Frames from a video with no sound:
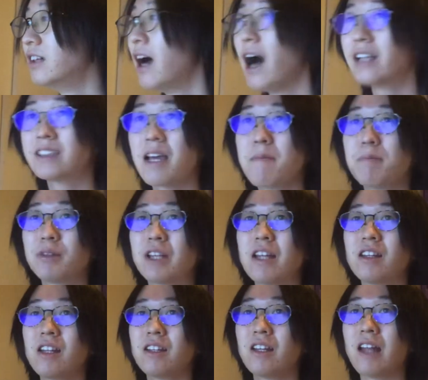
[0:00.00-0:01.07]
あ全部て
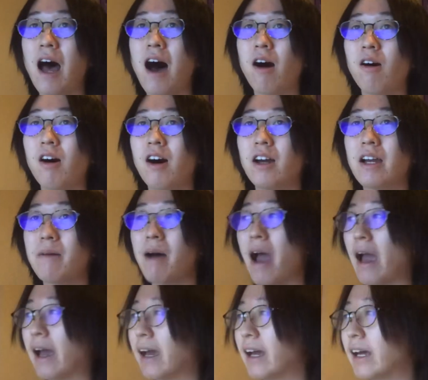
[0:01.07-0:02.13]
んてんてんだやば
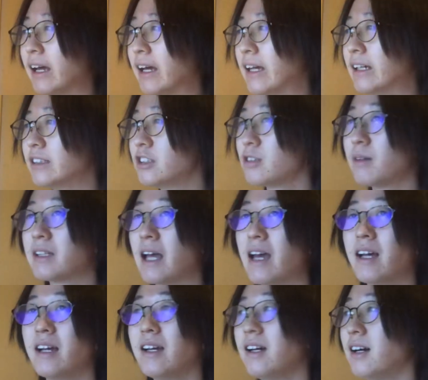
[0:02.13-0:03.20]
いちょっと待って
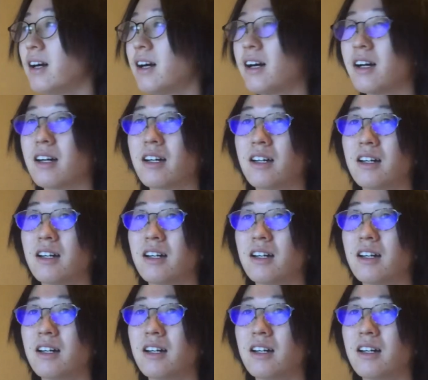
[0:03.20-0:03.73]
あ